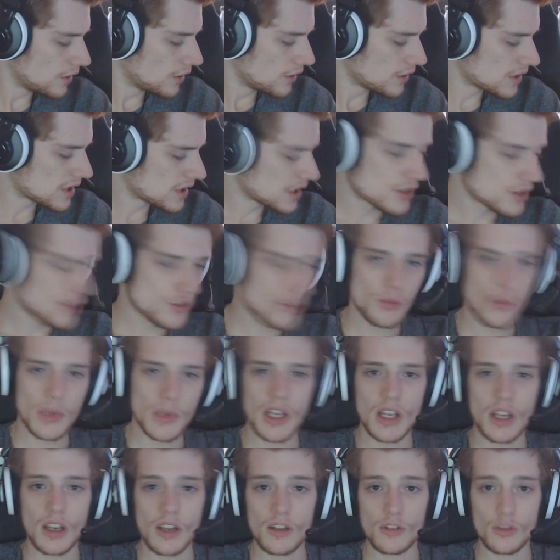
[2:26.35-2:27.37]
cette
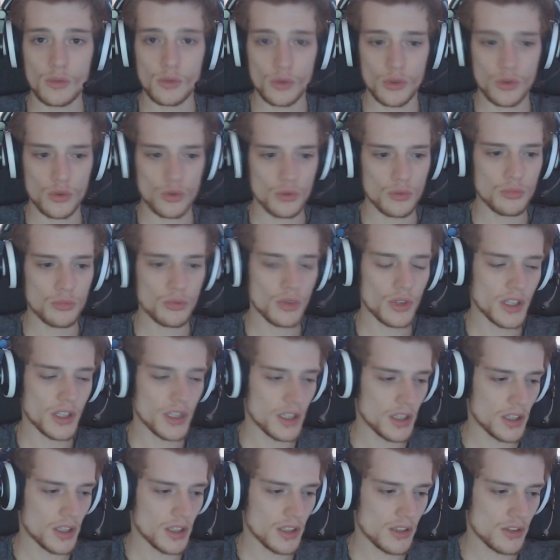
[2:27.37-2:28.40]
semaine-là, donc pour
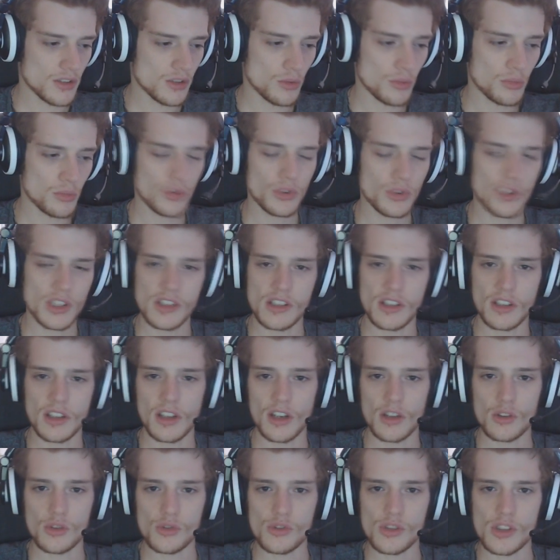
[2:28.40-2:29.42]
les uploads,
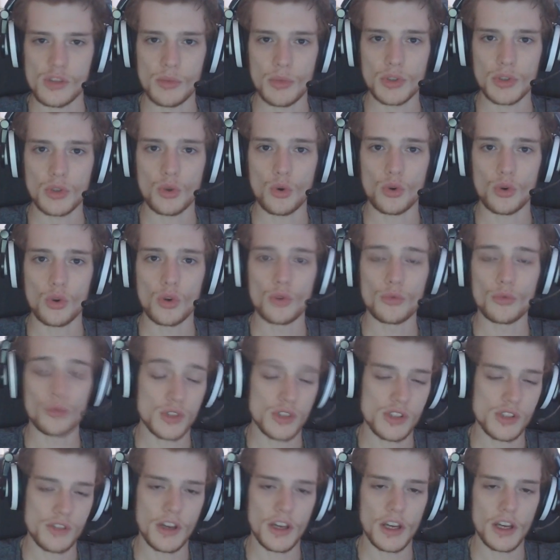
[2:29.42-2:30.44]
etc. Je sais pas trop quand, donc
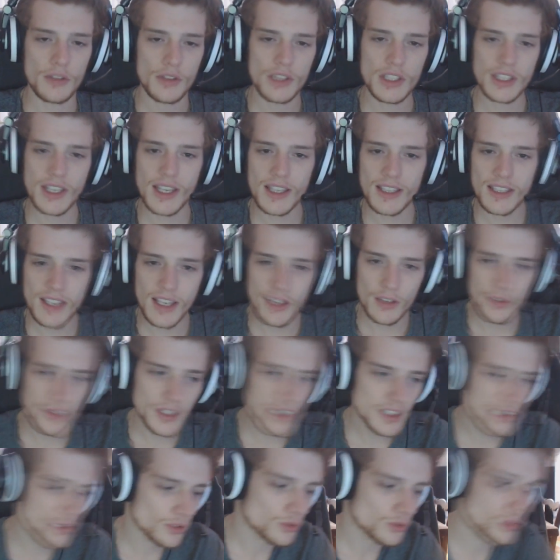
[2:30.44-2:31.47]
ça va arriver très très
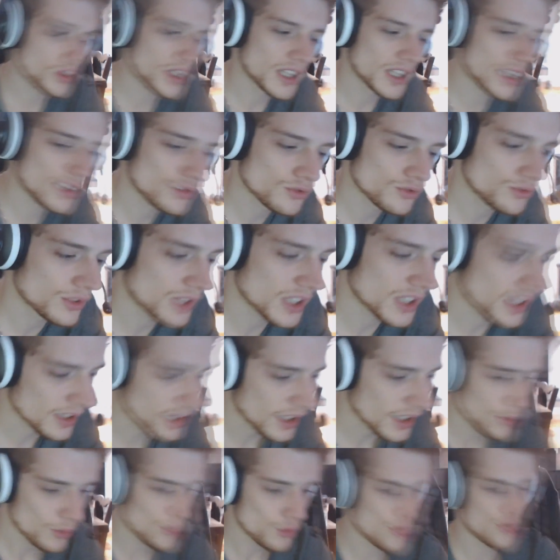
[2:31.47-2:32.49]
vite. Dans tous les cas, je vous
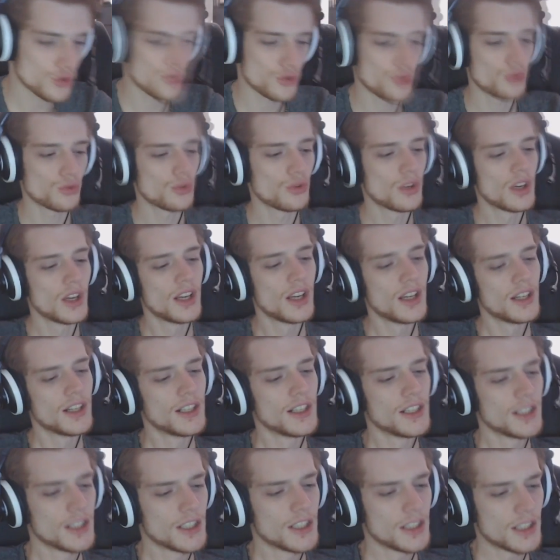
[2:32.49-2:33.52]
tiendrai au jus.
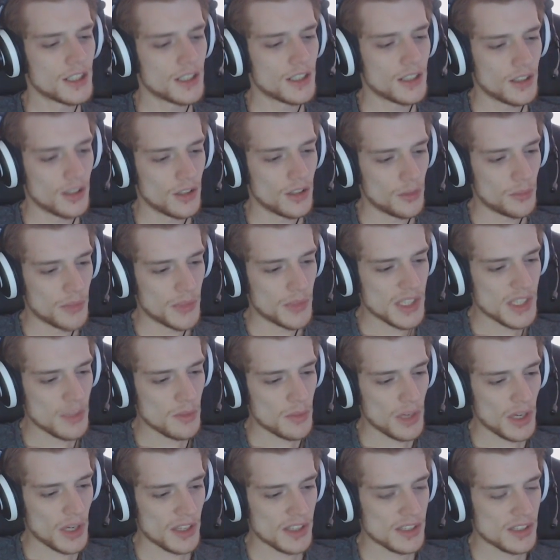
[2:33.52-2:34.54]
mis à
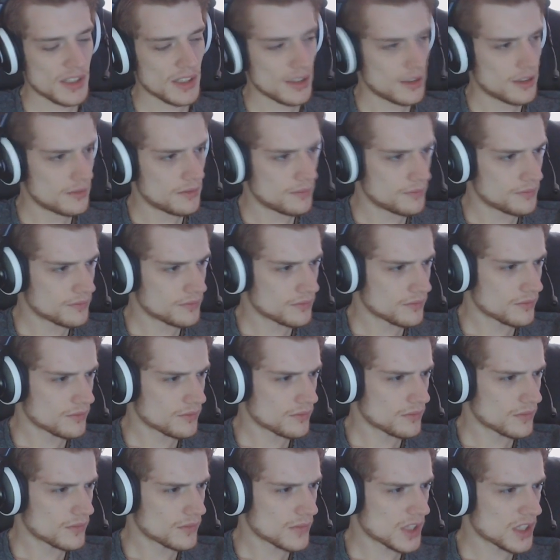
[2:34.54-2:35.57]
part ça,
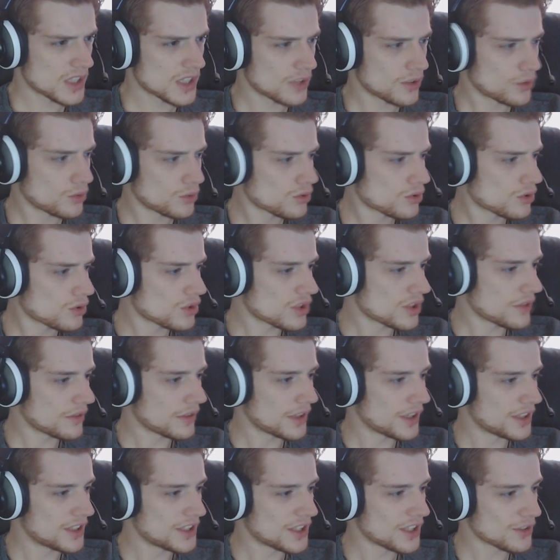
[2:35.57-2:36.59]
c'est tout ce que j'avais
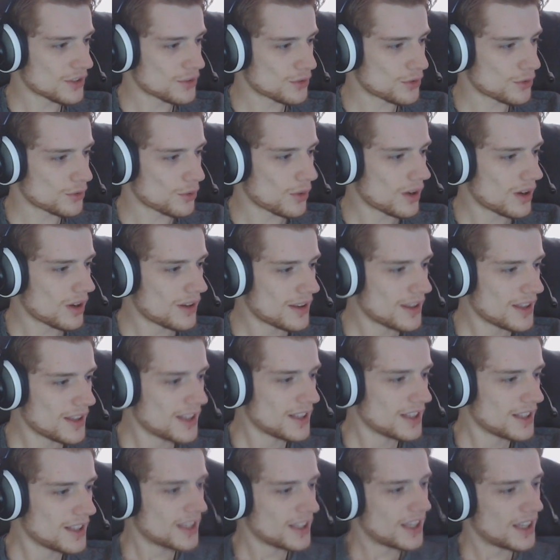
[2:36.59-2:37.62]
à dire, je crois.
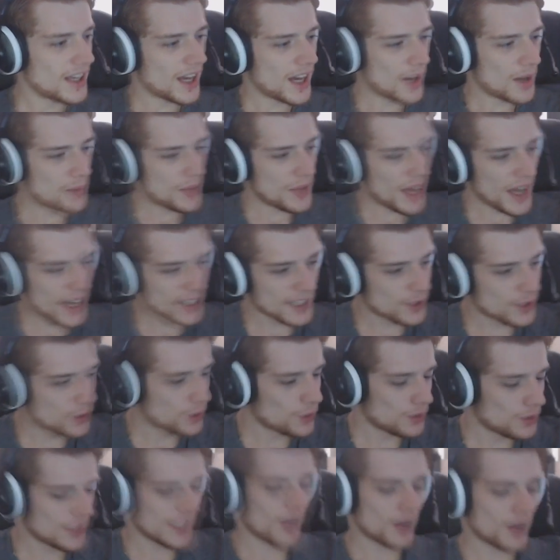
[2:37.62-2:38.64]
À part
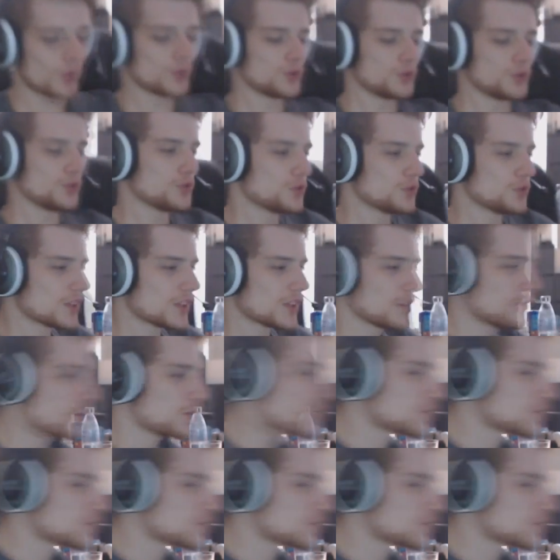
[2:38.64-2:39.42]
que Roudoudou qui veut